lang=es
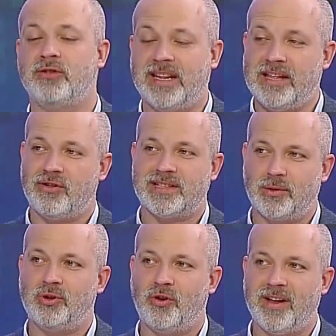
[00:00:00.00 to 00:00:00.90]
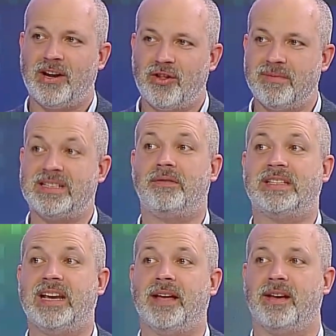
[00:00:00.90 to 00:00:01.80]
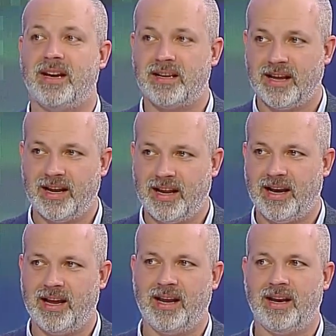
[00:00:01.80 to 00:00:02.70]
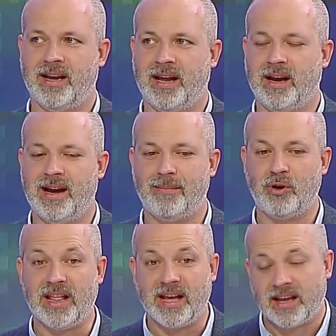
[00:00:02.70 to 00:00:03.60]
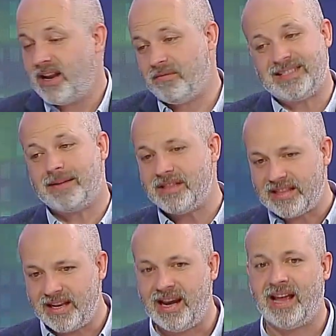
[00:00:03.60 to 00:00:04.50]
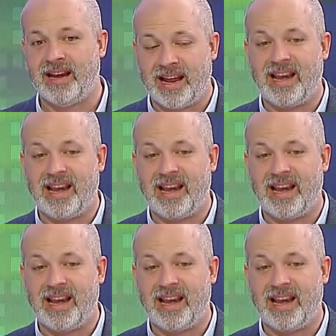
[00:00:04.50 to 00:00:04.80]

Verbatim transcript: de contenidos del segundo gobierno de Michelle Bachelet en, la moneda, que es básicamente la,